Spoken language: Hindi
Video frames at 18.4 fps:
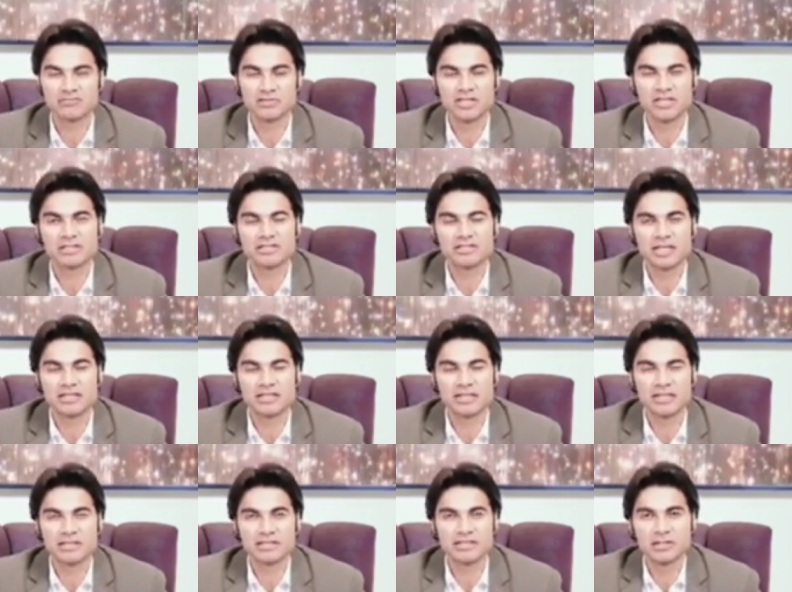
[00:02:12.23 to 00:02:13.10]
सिर्फ तीस
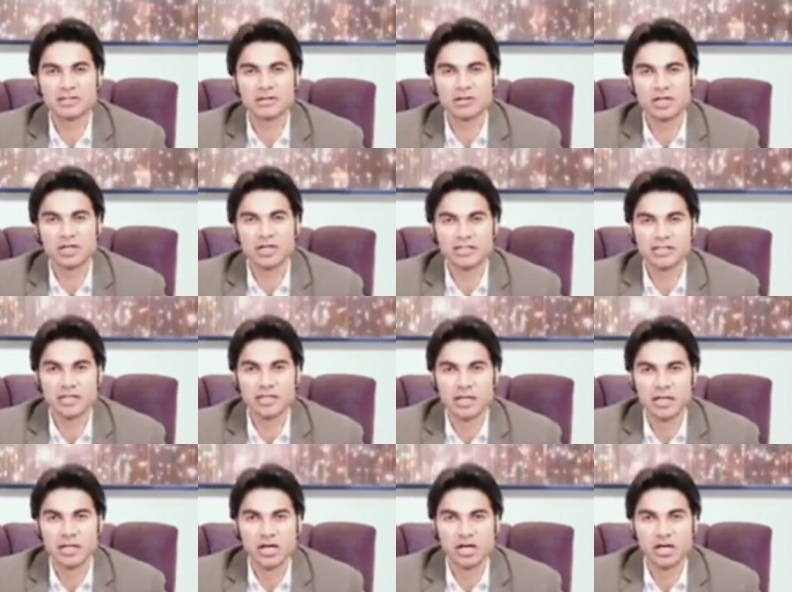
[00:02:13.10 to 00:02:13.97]
चांदी के सिक्कों के
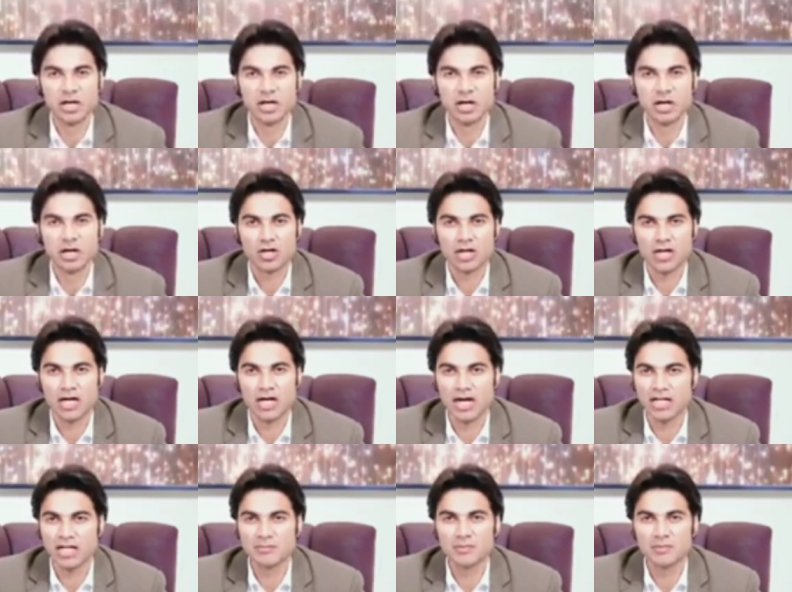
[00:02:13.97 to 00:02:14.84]
लिए
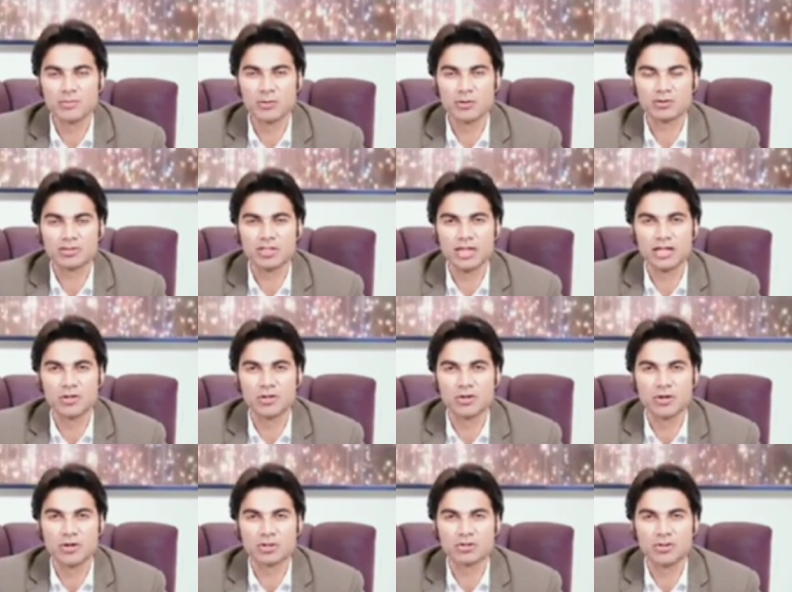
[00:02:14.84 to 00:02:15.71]
और आज भी बहुत
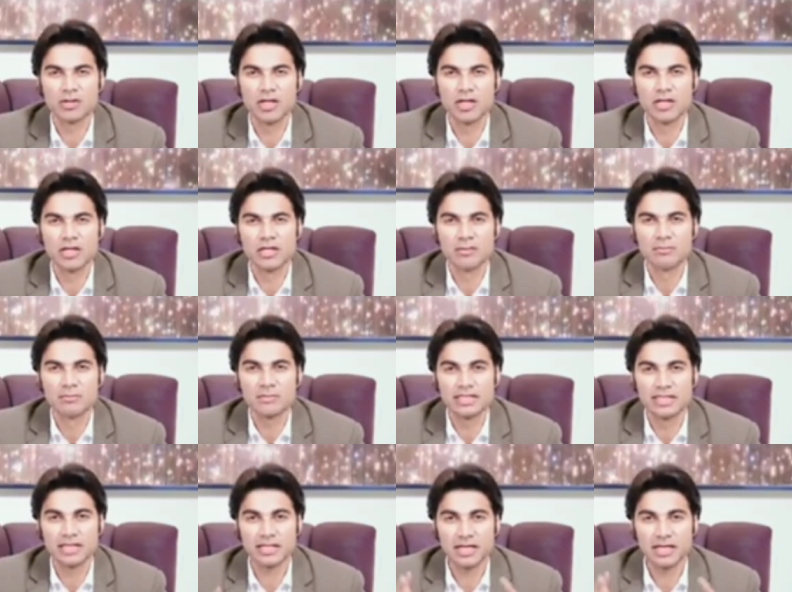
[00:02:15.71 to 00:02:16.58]
सारे लोग जो हैं
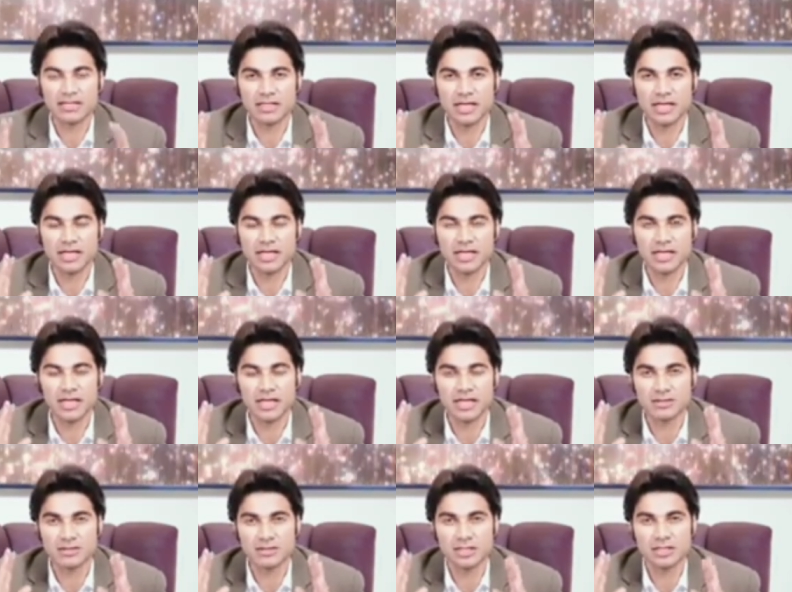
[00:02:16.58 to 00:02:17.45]
मैं देख रहा था कि
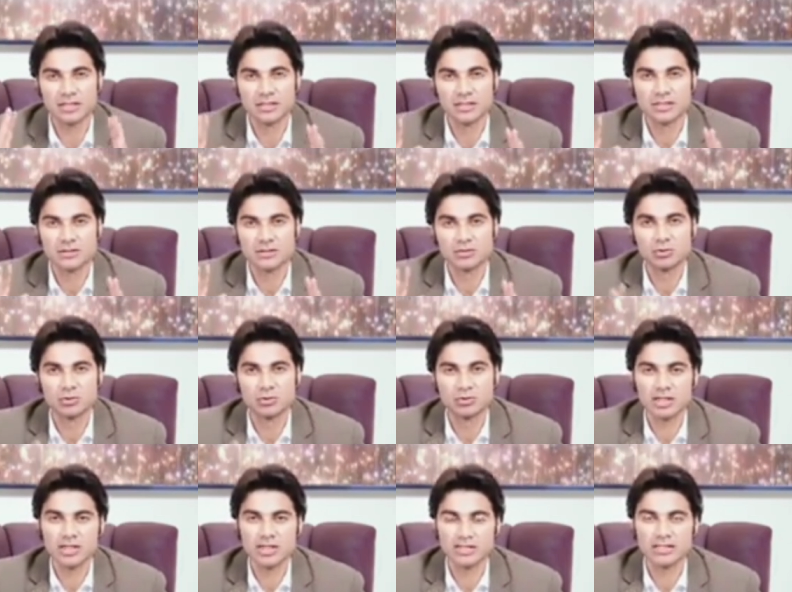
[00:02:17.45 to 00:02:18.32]
एक
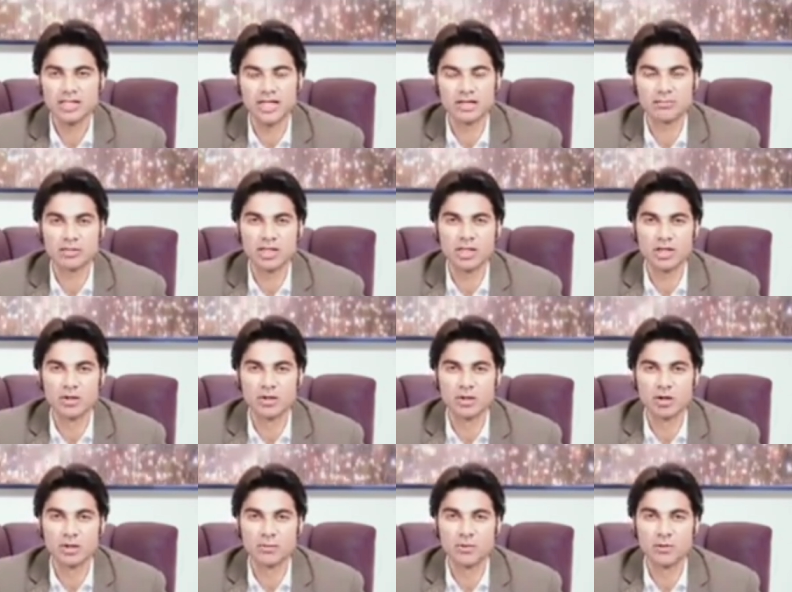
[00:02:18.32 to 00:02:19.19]
दूसरे धर्म के
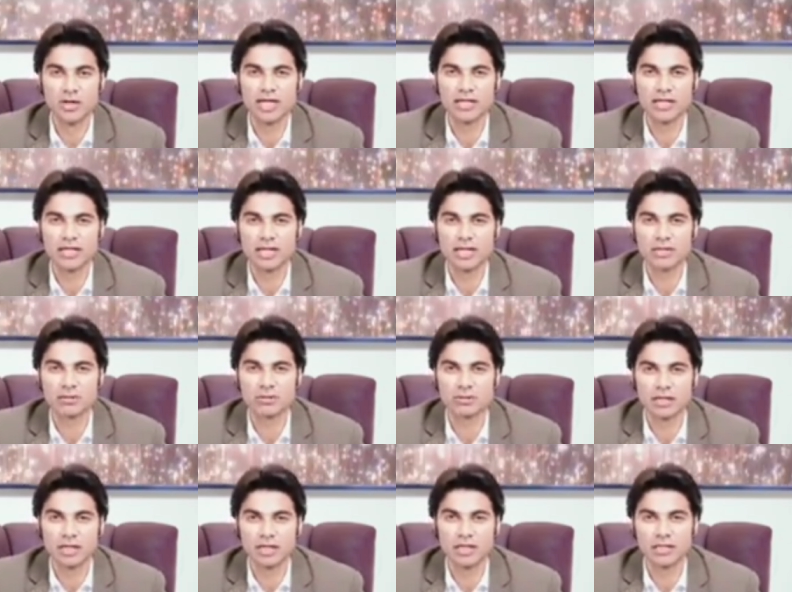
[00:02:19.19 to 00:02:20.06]
लोग बुराई
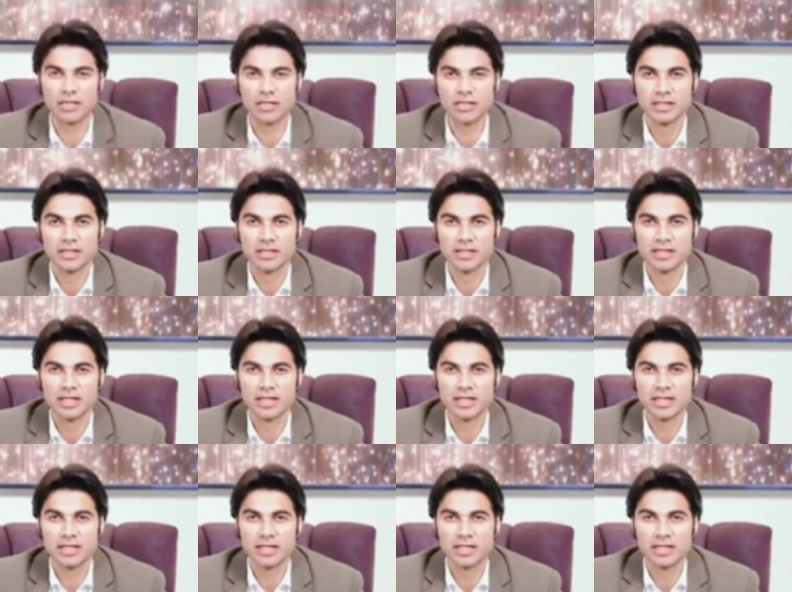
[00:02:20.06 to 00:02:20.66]
करें तो करें